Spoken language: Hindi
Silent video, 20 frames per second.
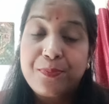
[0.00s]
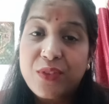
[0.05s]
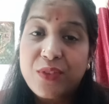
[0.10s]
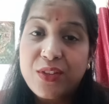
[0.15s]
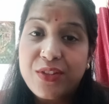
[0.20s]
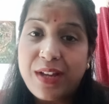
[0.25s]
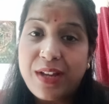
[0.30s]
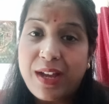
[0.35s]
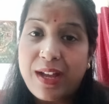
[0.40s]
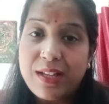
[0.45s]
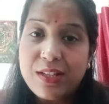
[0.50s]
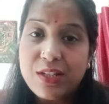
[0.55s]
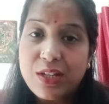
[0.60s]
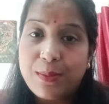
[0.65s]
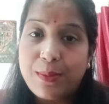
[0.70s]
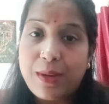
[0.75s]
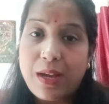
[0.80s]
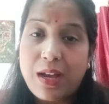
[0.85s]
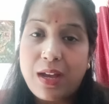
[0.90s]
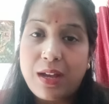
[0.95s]
जहाँ
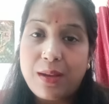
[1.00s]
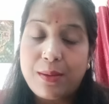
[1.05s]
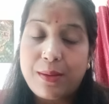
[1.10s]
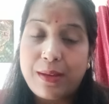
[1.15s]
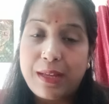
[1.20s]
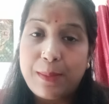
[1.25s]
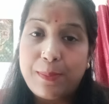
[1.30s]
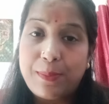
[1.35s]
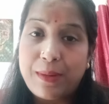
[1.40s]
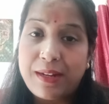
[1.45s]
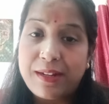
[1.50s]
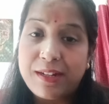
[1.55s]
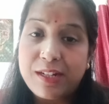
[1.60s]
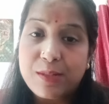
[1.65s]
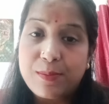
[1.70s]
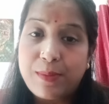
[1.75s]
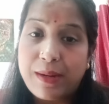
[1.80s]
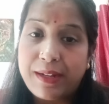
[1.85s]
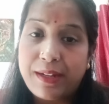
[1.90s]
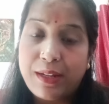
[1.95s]
जहाँ हमारे प्लैनेट्स
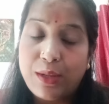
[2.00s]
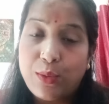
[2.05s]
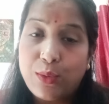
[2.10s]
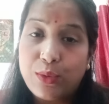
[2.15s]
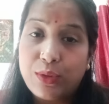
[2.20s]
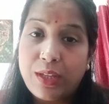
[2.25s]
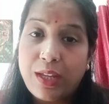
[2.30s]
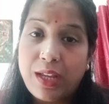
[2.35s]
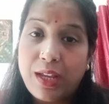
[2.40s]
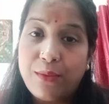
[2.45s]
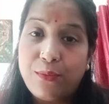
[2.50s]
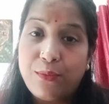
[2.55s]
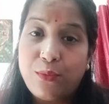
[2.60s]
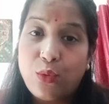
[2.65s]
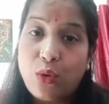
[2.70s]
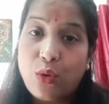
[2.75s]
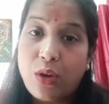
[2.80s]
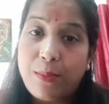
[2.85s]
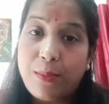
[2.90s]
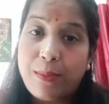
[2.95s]
बैठे होते हैं
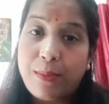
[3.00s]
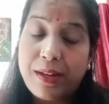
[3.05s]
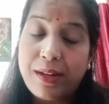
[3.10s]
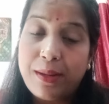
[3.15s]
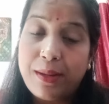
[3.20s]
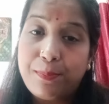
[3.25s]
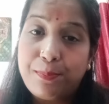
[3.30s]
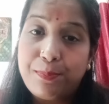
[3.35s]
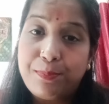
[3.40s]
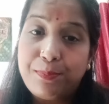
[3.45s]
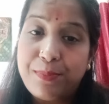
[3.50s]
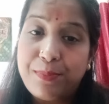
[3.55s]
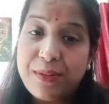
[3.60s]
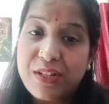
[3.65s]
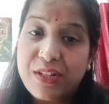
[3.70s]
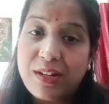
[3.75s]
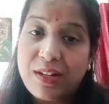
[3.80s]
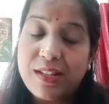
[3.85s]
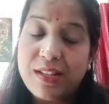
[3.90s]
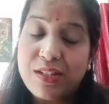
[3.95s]
वो हमारे
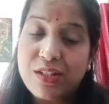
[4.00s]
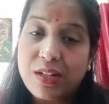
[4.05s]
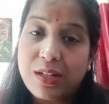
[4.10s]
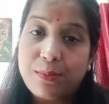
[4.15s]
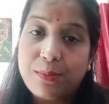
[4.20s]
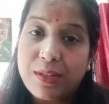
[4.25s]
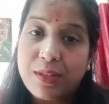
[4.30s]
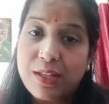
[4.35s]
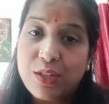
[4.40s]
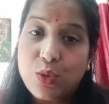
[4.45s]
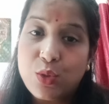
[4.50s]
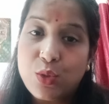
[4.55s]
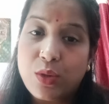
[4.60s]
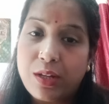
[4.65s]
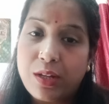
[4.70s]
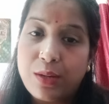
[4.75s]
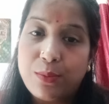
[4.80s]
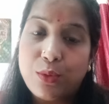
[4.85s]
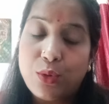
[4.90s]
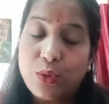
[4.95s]
पिछले जन्म के जो
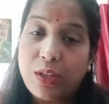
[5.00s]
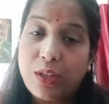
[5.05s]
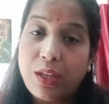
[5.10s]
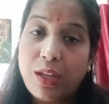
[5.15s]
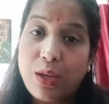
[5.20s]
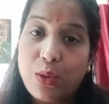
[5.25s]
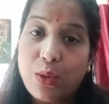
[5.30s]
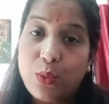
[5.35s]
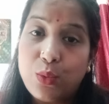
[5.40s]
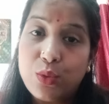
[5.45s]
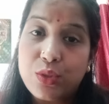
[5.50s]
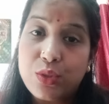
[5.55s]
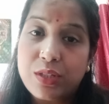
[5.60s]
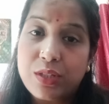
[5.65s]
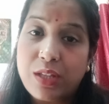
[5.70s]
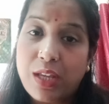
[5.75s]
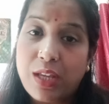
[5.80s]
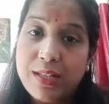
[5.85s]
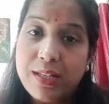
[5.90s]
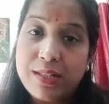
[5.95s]
कर्म होते हैं उसके
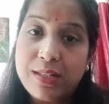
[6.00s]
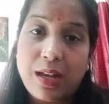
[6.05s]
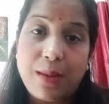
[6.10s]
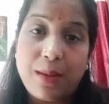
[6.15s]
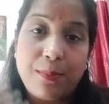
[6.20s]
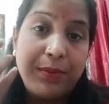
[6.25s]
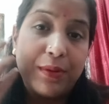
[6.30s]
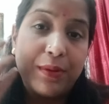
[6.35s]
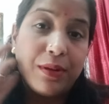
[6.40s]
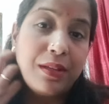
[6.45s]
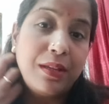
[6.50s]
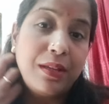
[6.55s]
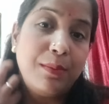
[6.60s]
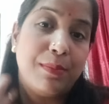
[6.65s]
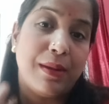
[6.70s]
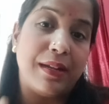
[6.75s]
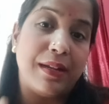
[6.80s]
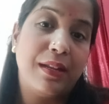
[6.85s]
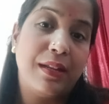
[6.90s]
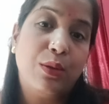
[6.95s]
हिसाब पर ही
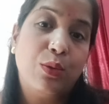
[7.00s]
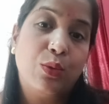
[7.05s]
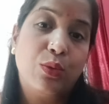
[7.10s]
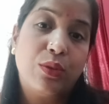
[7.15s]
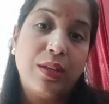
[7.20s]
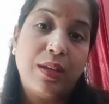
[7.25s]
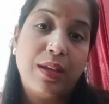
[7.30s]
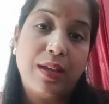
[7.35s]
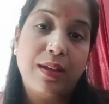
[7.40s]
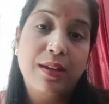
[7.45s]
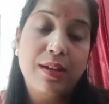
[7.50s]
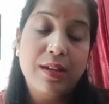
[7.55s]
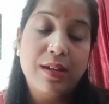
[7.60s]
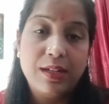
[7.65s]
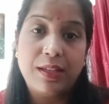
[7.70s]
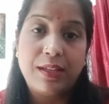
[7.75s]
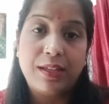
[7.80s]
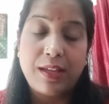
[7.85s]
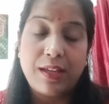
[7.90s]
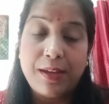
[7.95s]
बैठे होते हैं
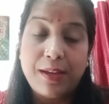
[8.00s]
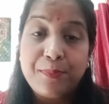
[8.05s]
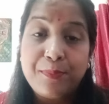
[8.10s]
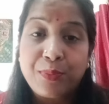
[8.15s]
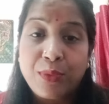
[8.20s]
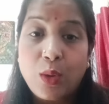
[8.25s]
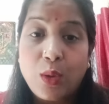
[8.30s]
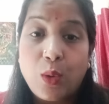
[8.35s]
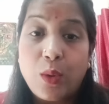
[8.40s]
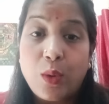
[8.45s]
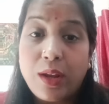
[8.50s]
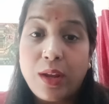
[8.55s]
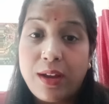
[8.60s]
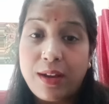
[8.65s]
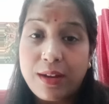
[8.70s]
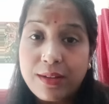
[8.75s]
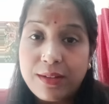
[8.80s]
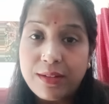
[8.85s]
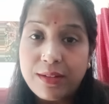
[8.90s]
ठीक है और अगर